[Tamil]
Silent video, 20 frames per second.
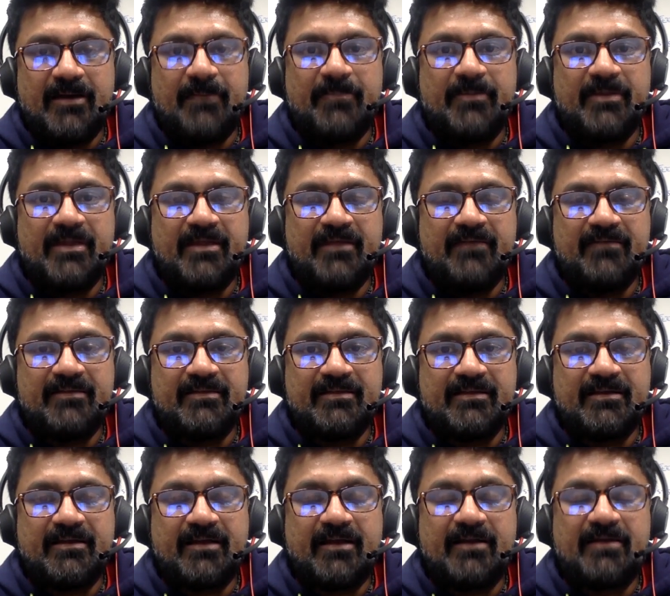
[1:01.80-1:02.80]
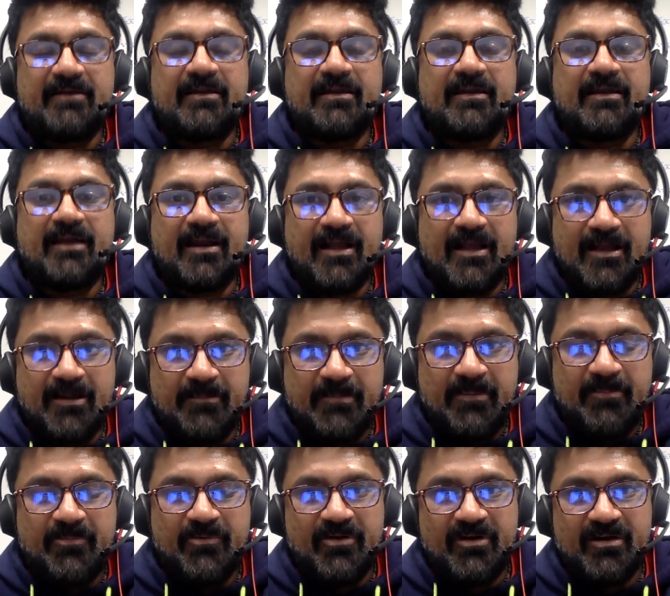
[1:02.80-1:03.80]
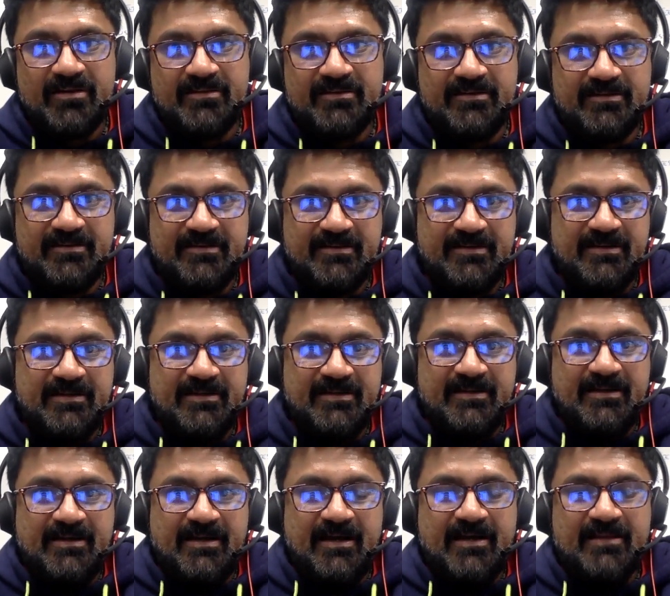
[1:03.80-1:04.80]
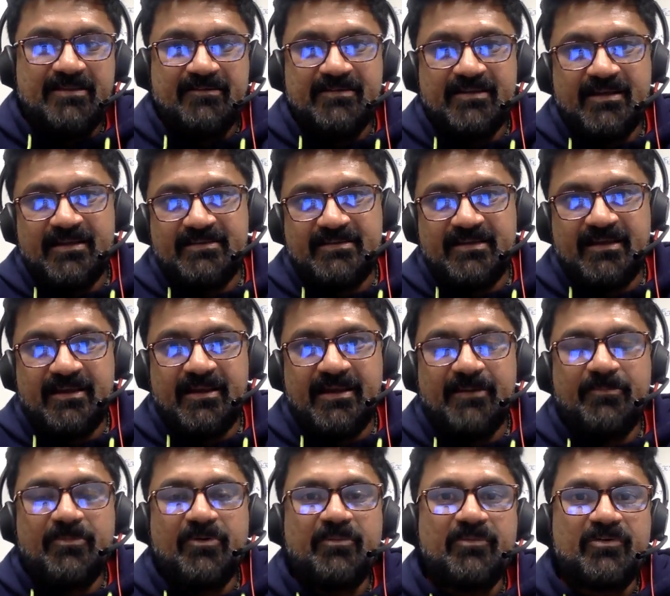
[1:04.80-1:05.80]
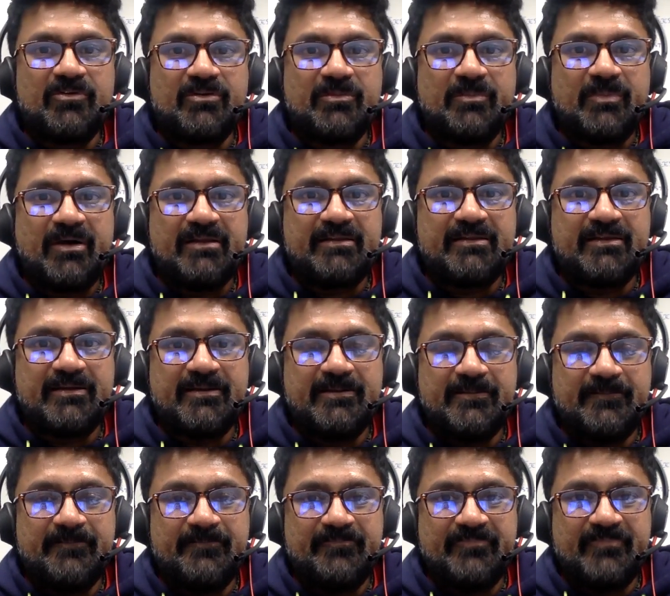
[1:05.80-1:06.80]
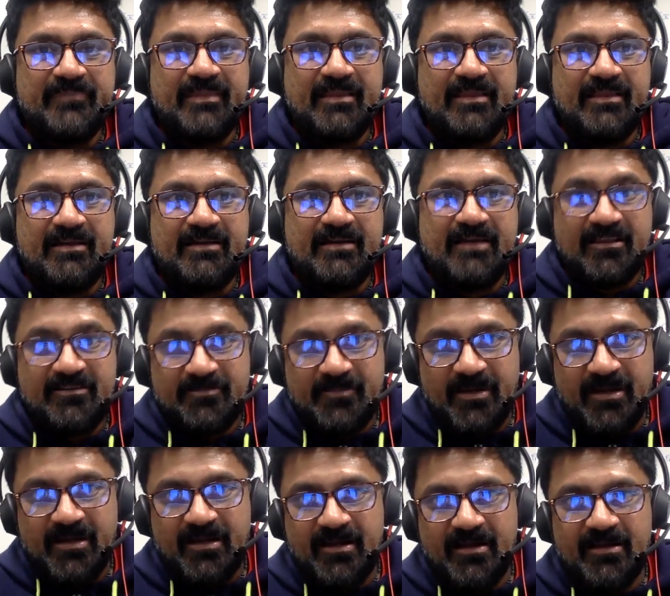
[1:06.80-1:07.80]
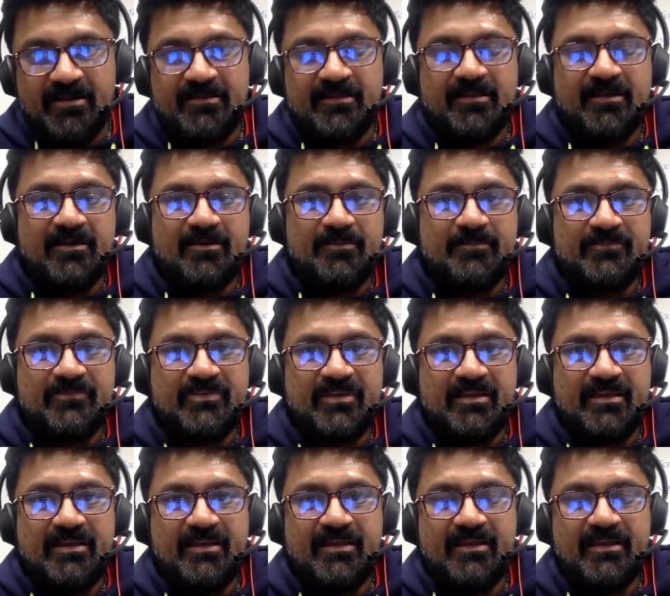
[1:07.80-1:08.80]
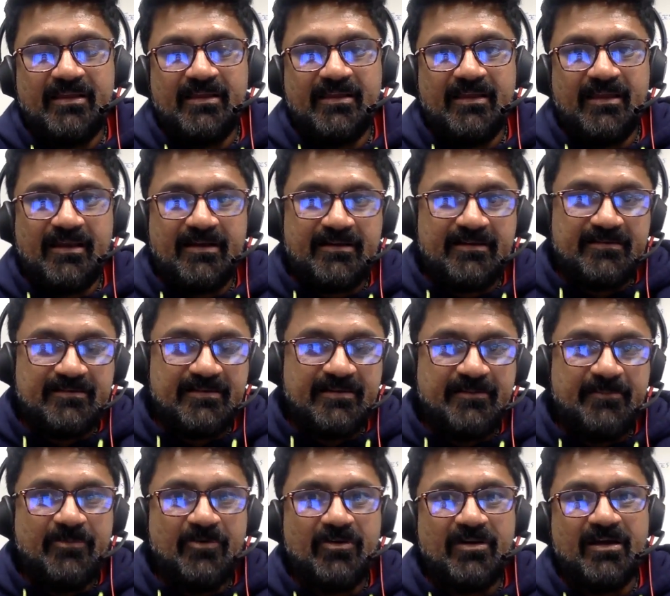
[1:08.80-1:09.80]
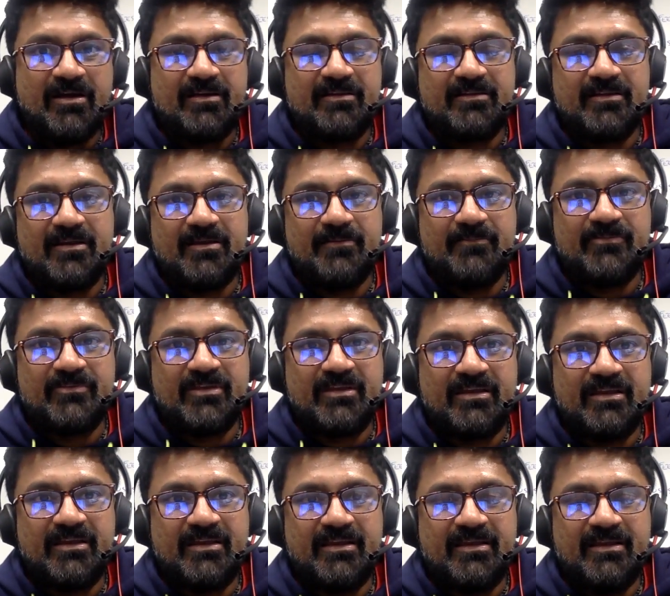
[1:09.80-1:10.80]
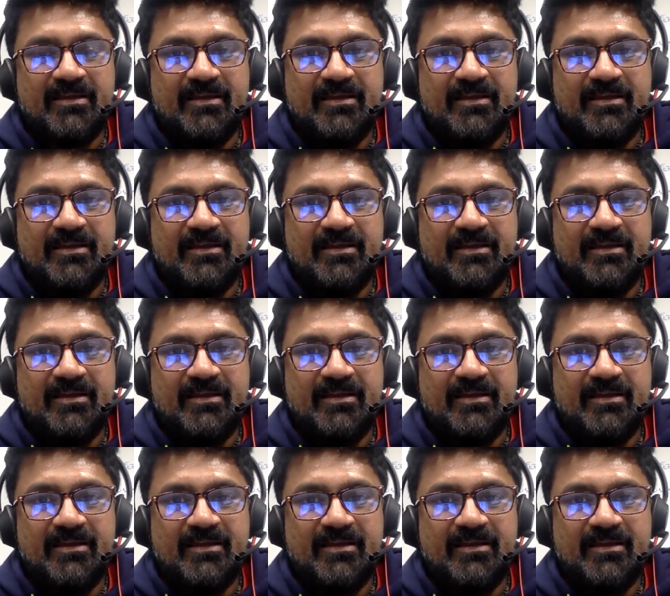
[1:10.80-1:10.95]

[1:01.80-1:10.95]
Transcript: அப்படியே வந்து கட்டுக்கடங்காமல் புரளுது அதை வந்து நான் சென்னையில் போகும்போதும் பார்த்தேன் டாஸ்மாக இருந்தாலும் சரி எலக்ட்ரிசிட்டி போர்டாக இருந்தாலும் சரி